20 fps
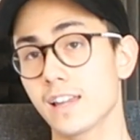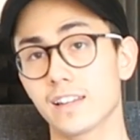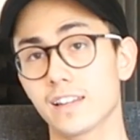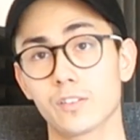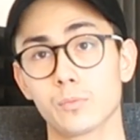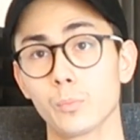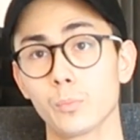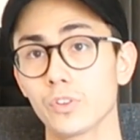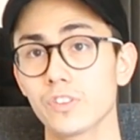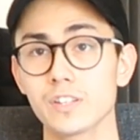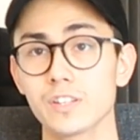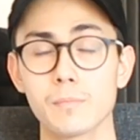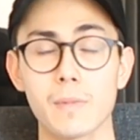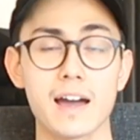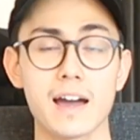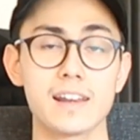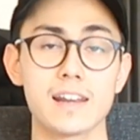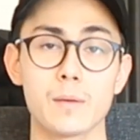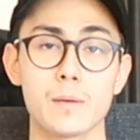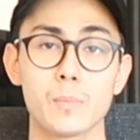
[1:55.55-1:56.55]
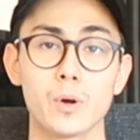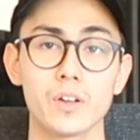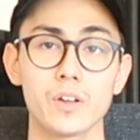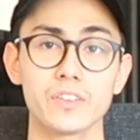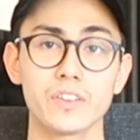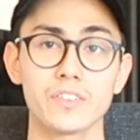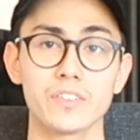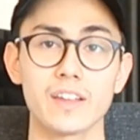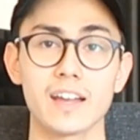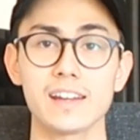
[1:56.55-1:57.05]
das muss nicht mal an der
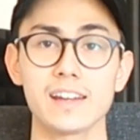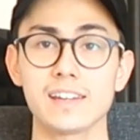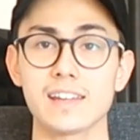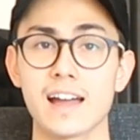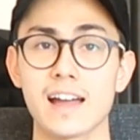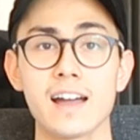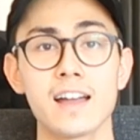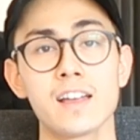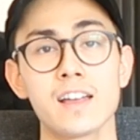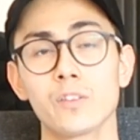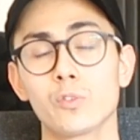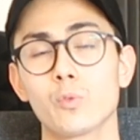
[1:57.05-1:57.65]
Börse sein, ja,